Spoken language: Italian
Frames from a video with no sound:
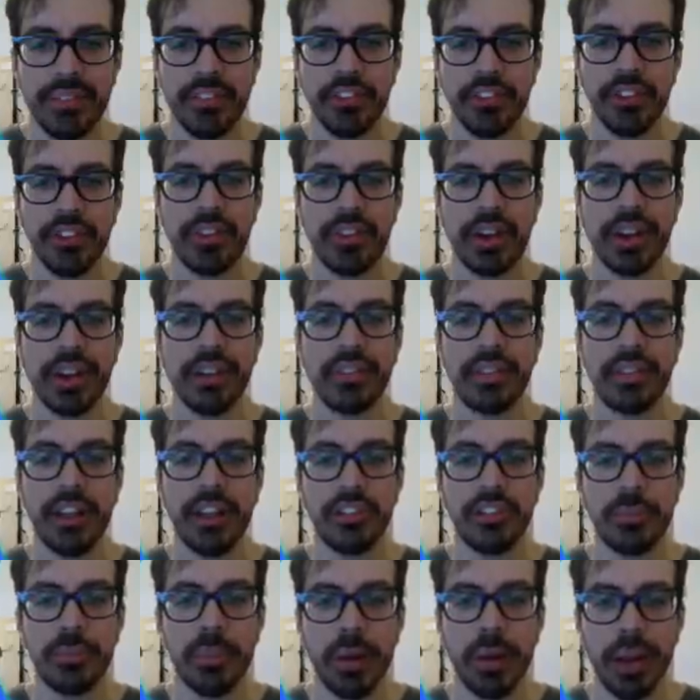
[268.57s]
di fare gli
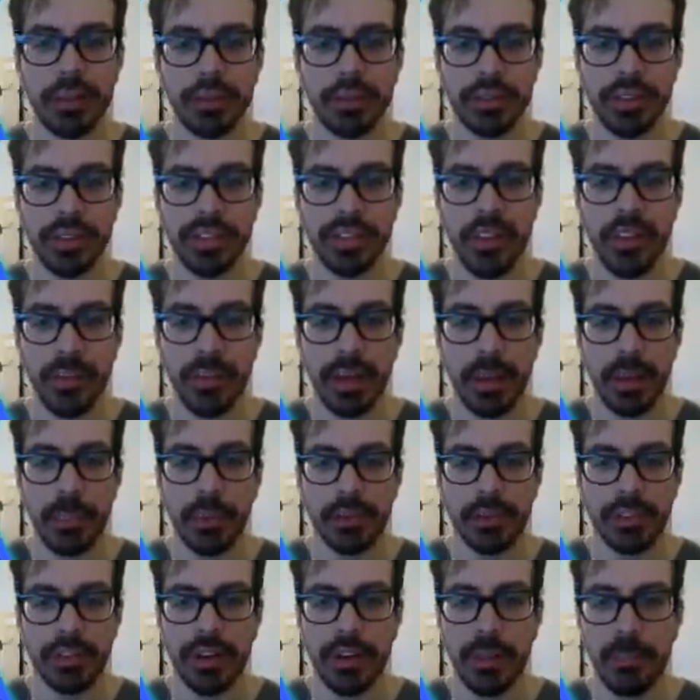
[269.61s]
sludge boiler tutti insieme che
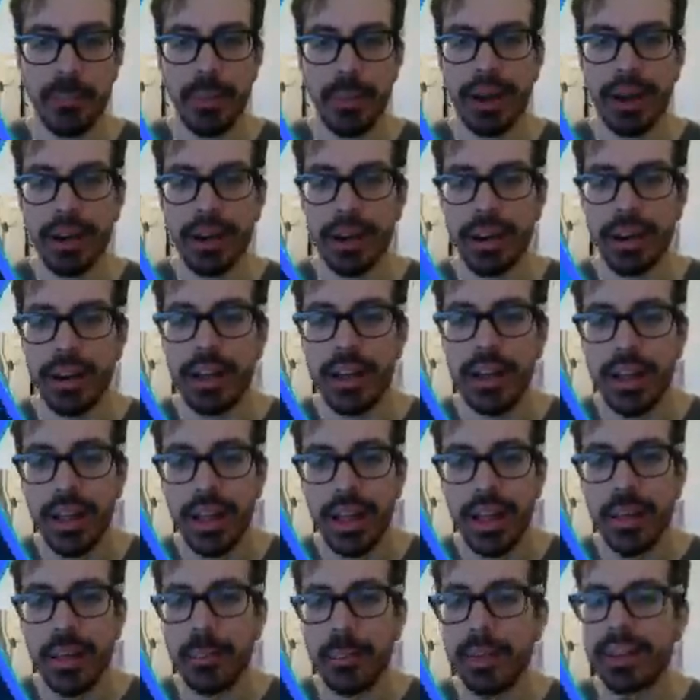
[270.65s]
portano nei barrel,
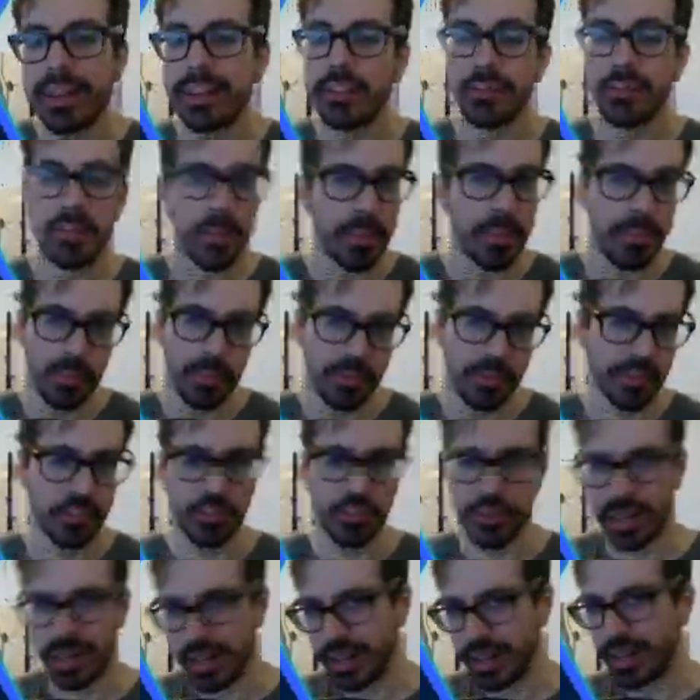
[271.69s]
metto, vabbè, vi faccio
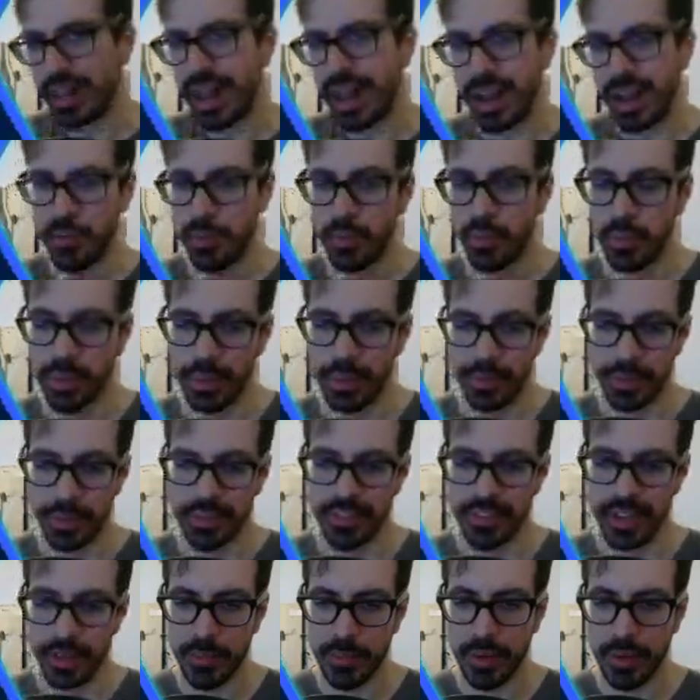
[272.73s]
vedere di là comunque,
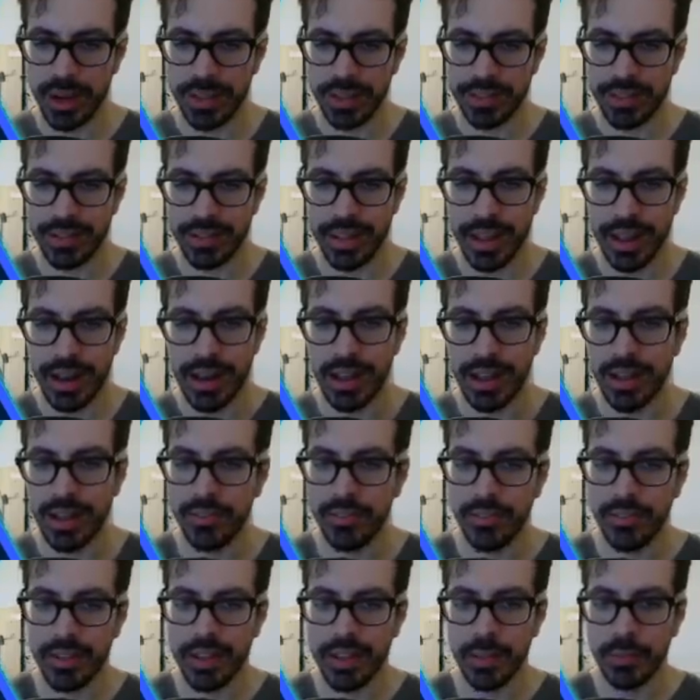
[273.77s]
evitiamo cazzatielle
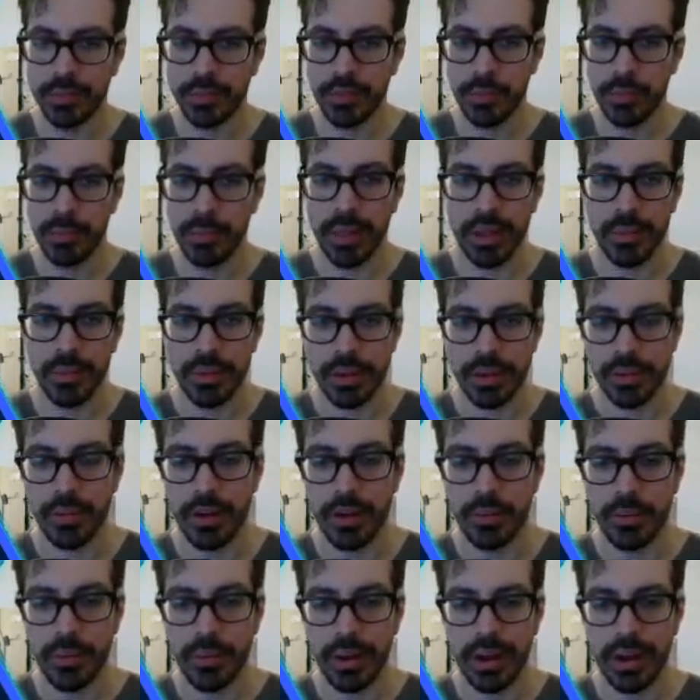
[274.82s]
e andiamo a dormire perché qua
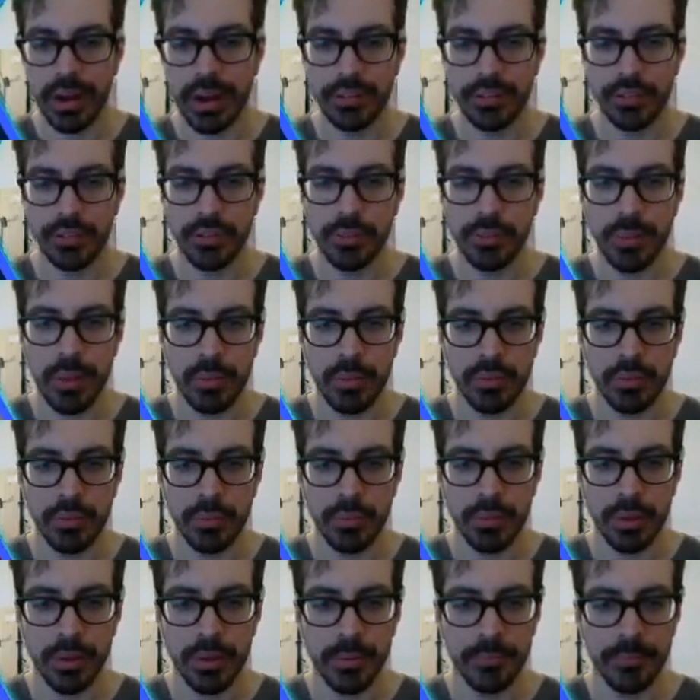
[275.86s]
non mi pare il caso, dormiamo
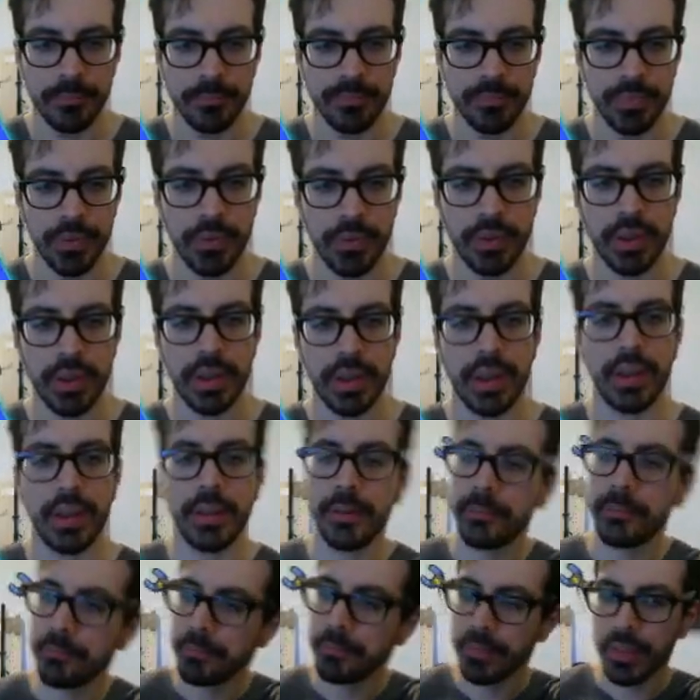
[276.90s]
subito. Ok.
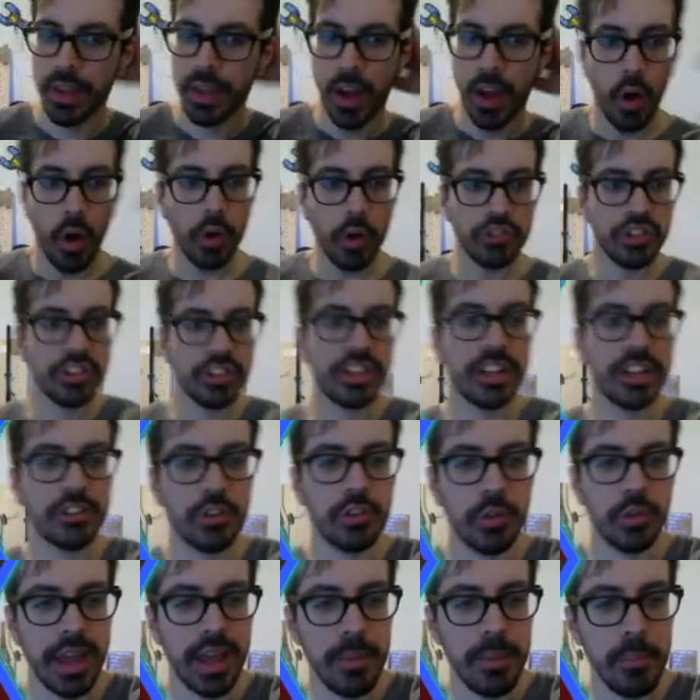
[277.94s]
Oh, c'è
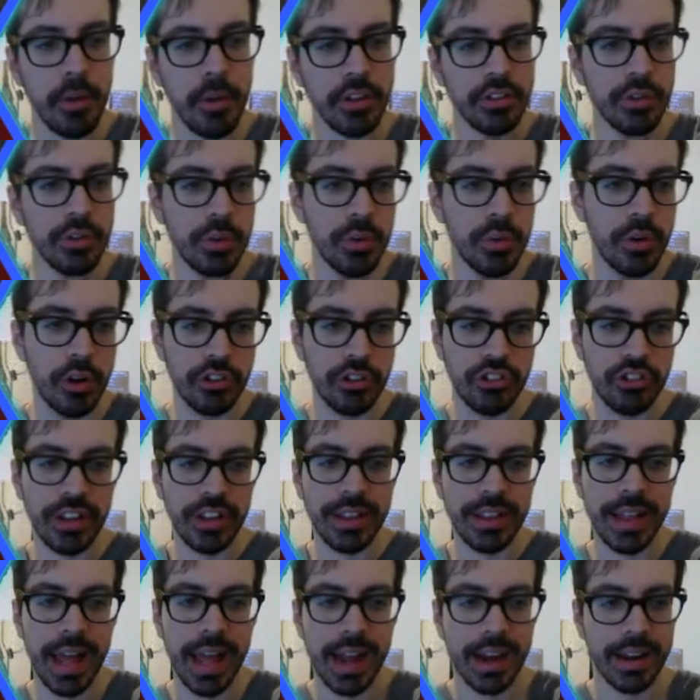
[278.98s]
scritto Game Mode 1,
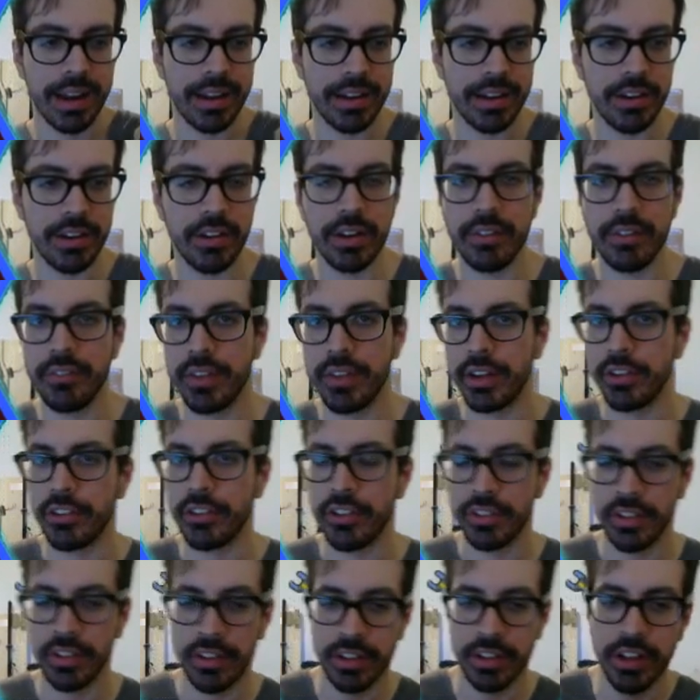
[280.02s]
cheater! No, non è vero, non
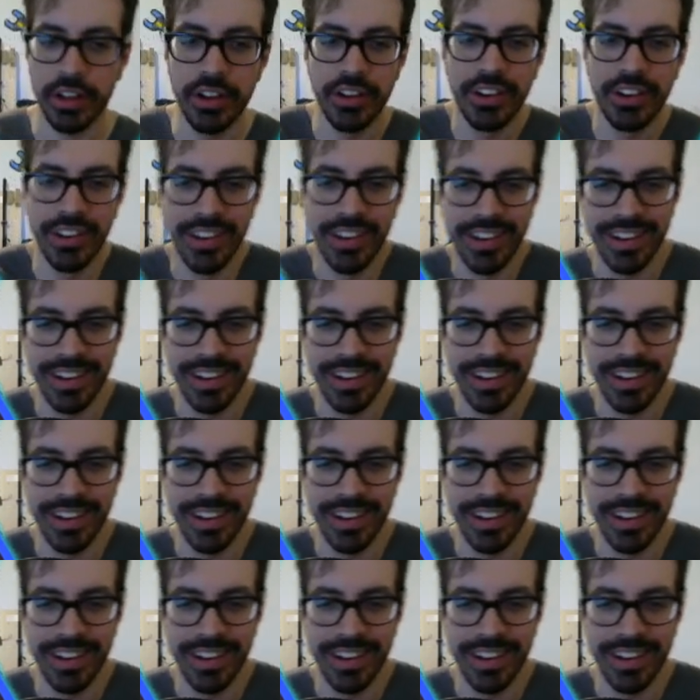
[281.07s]
c'è scritto.